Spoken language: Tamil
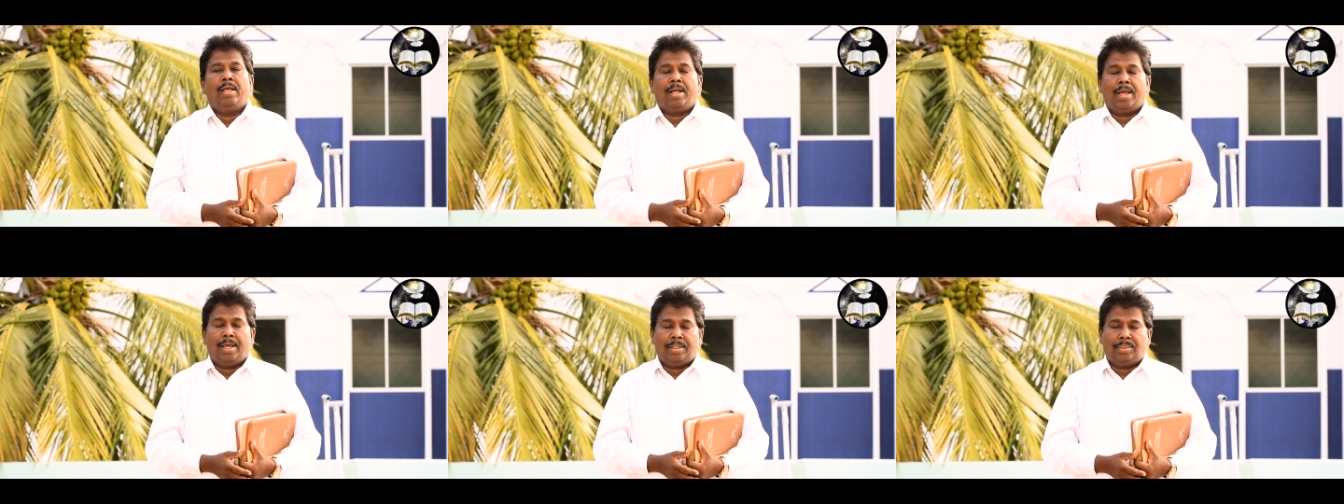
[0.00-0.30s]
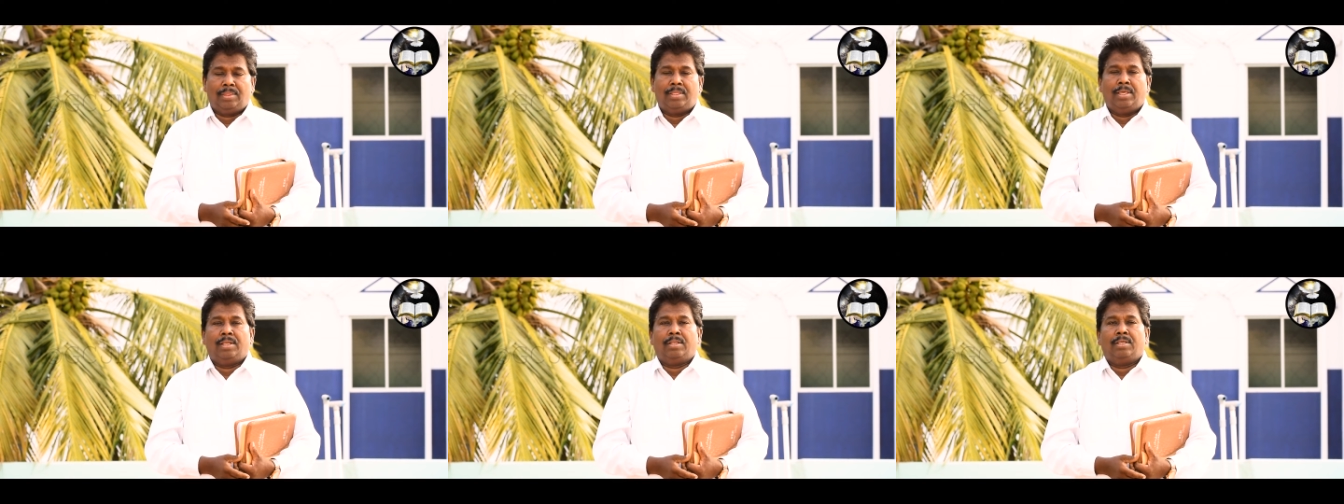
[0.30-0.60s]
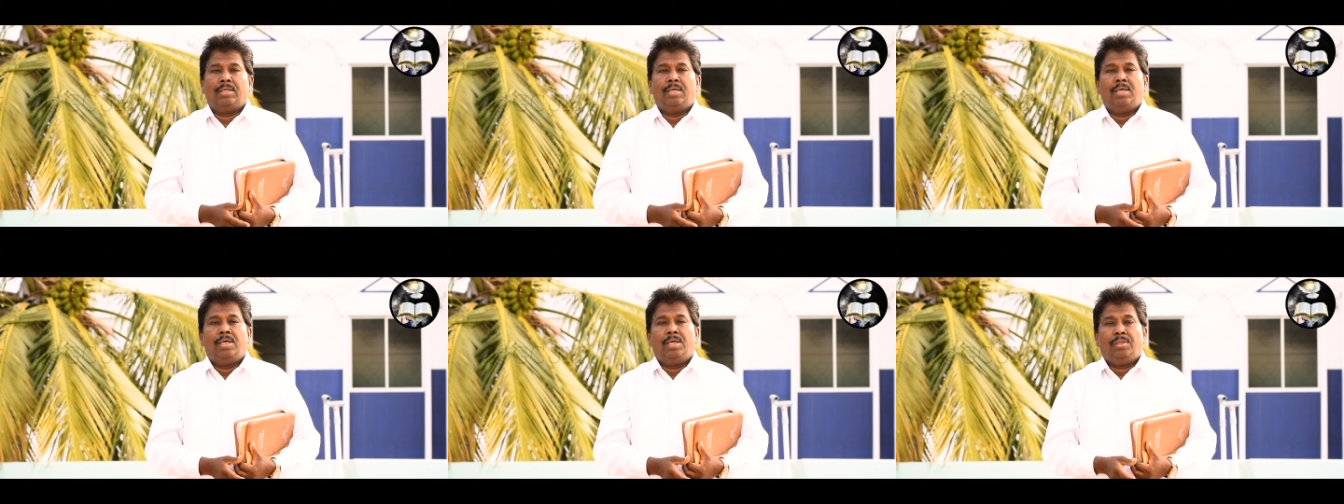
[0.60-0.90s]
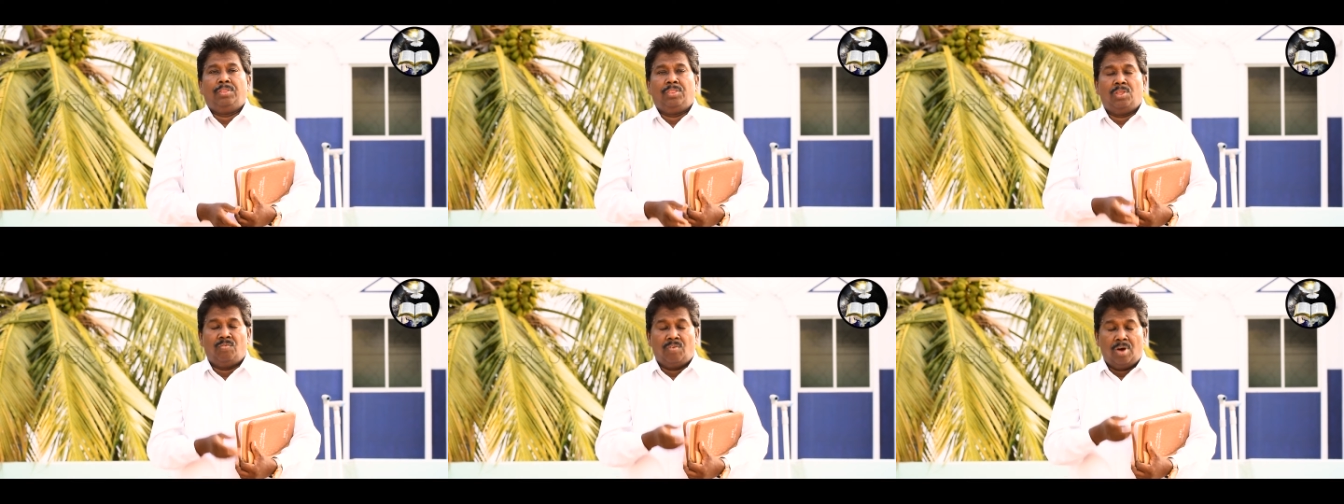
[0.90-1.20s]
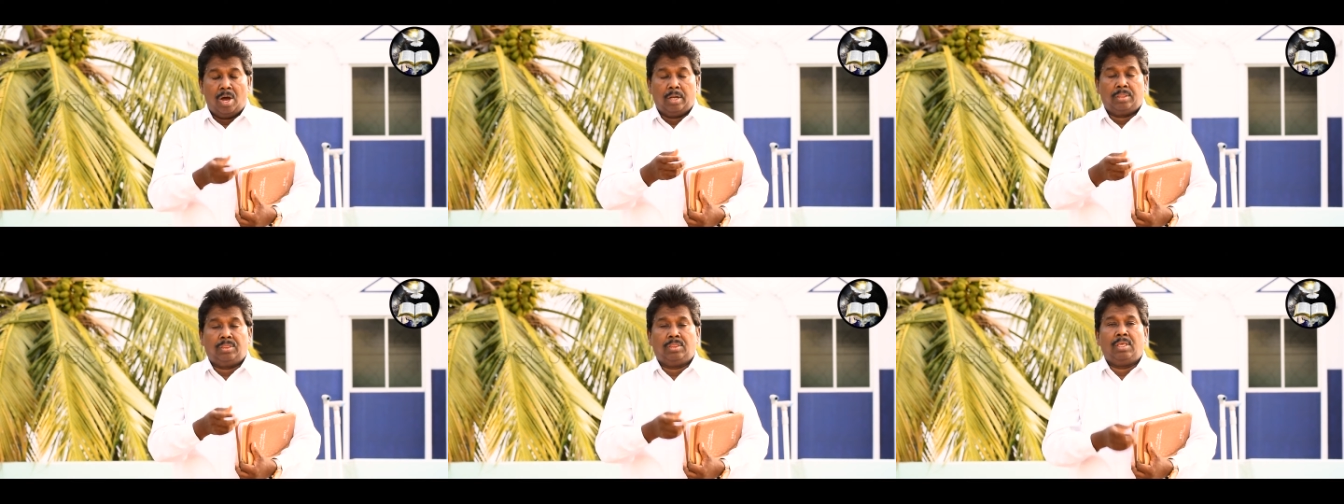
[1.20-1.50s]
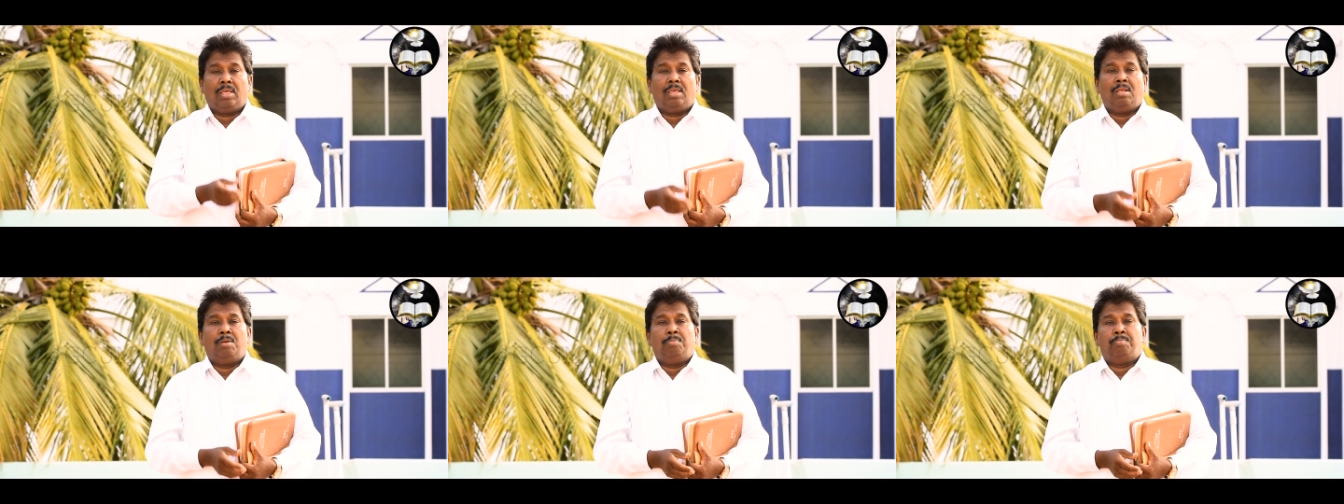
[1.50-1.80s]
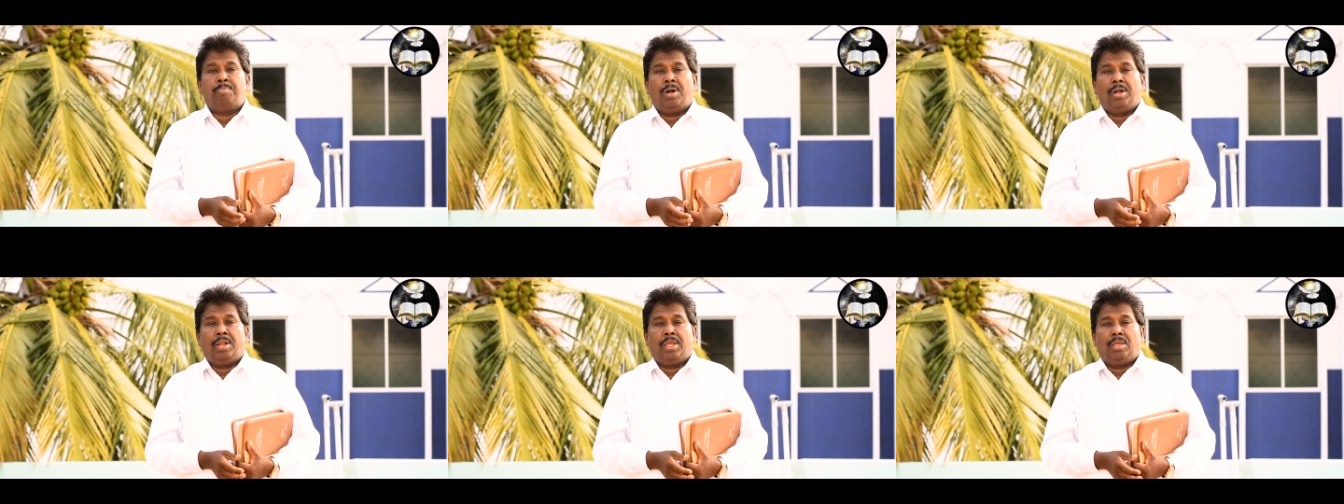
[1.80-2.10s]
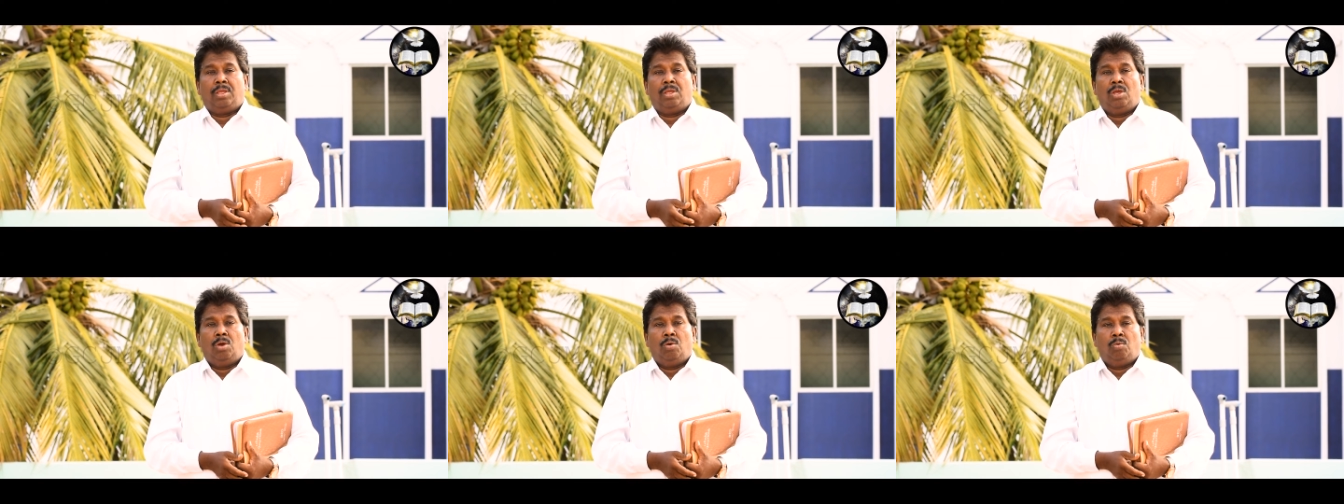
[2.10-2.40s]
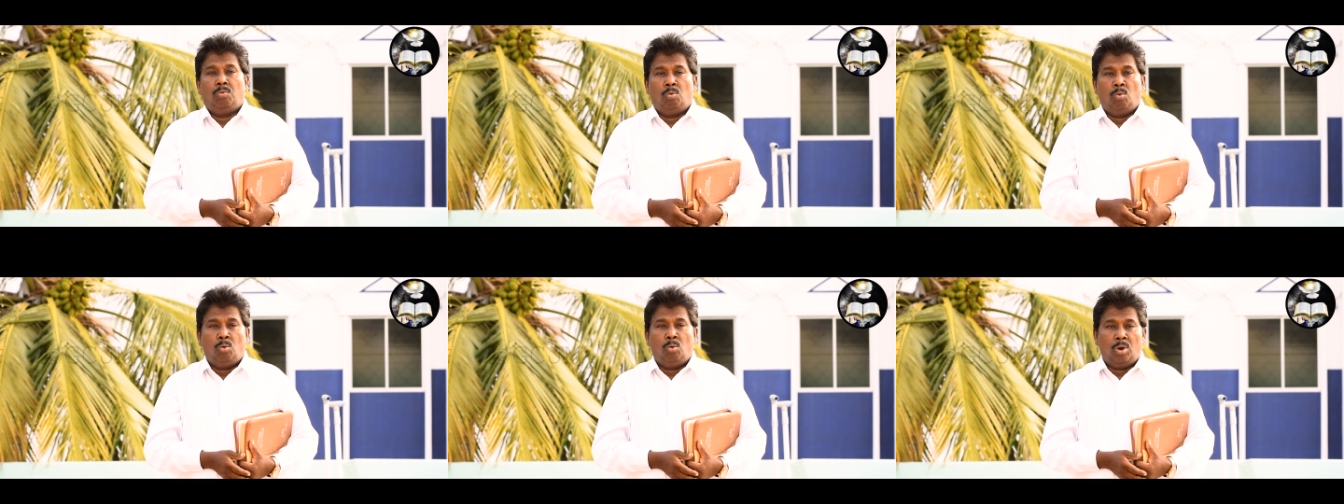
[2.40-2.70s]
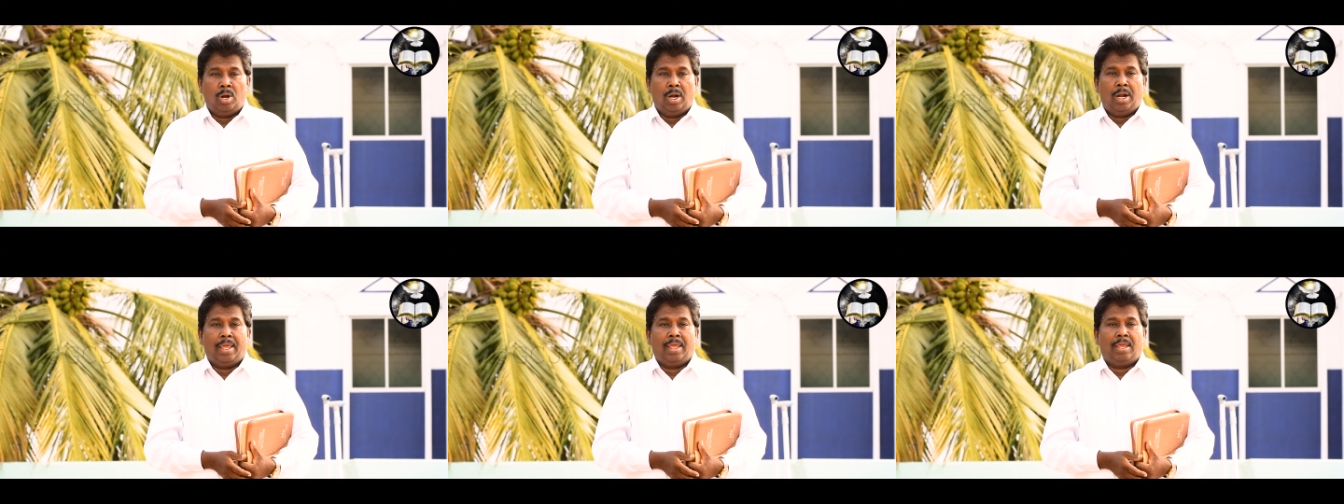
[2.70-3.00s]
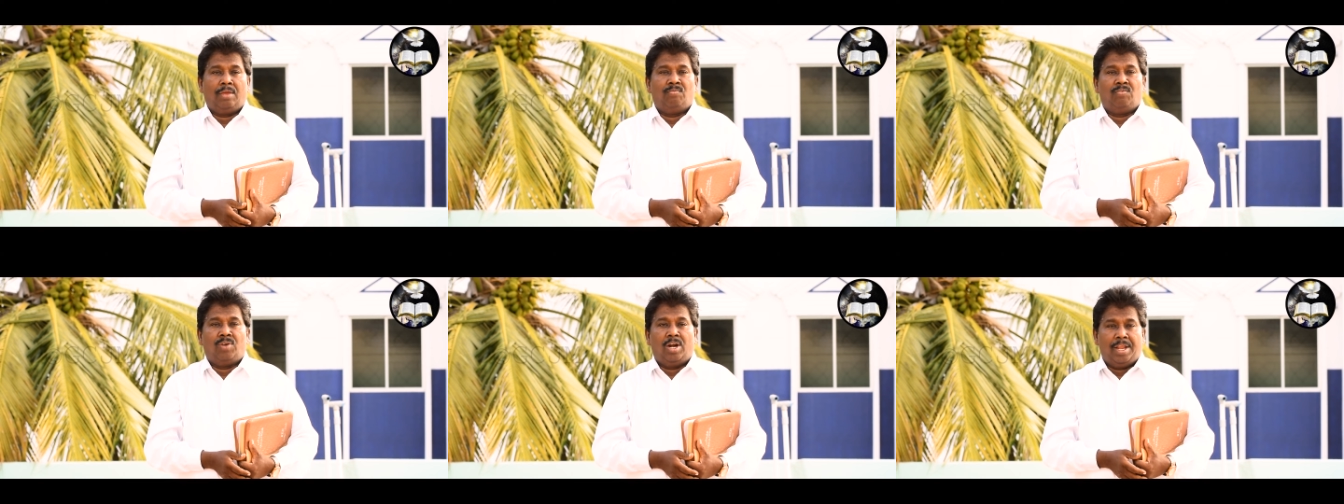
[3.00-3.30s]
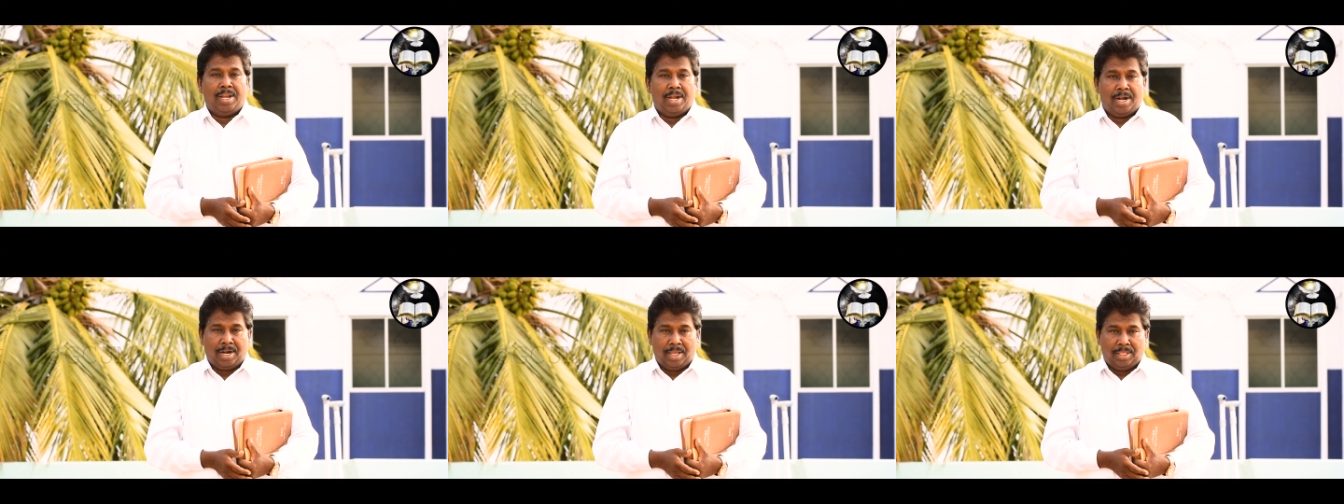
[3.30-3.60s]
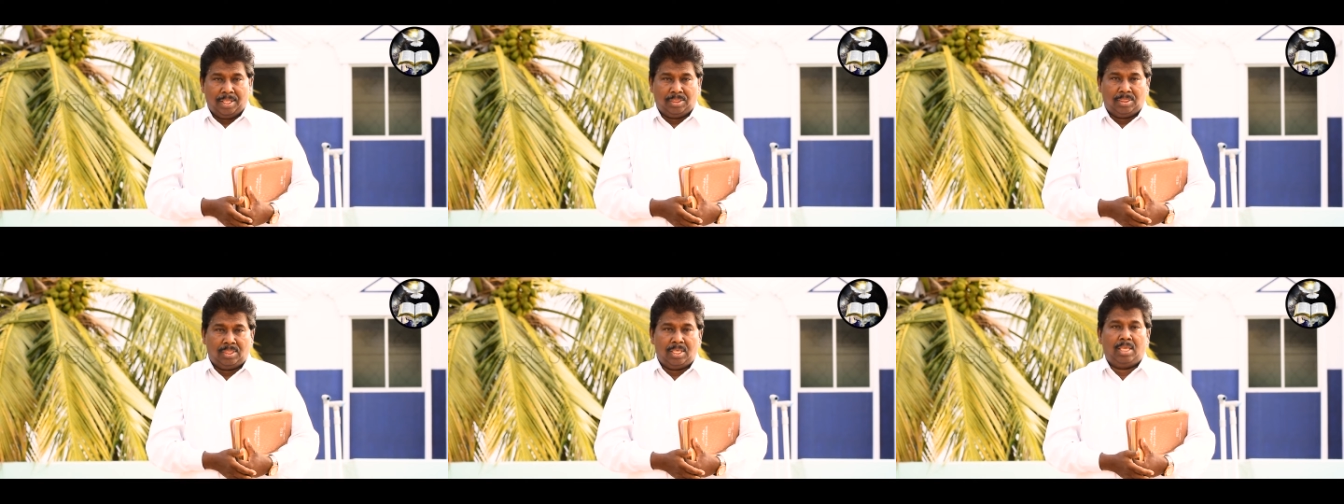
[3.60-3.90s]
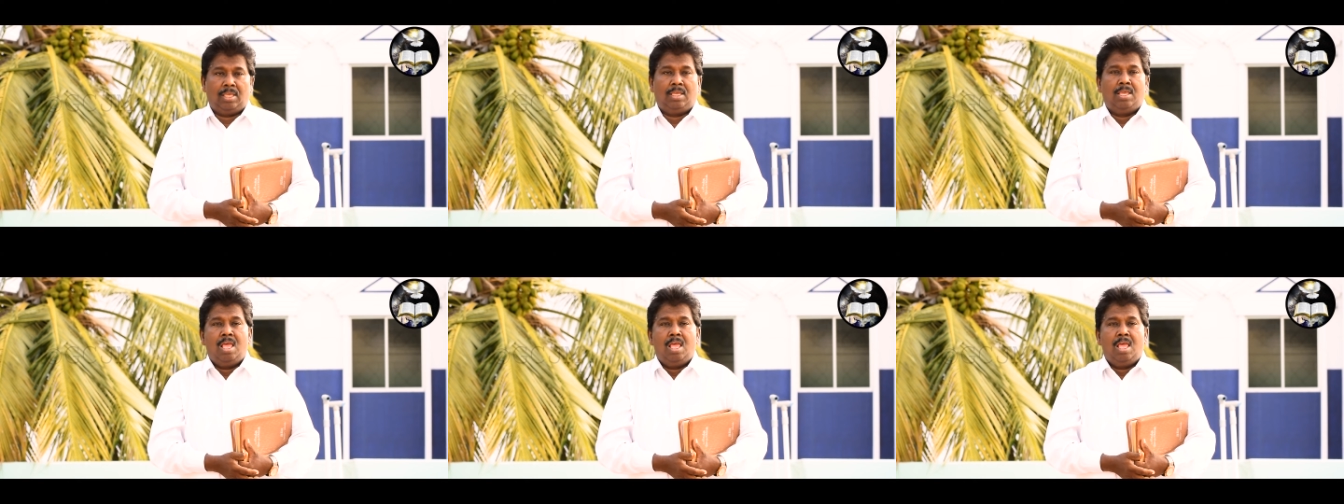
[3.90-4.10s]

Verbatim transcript: கத்தர் இந்த வார்த்தையின்படி உங்களை வழிநடத்தி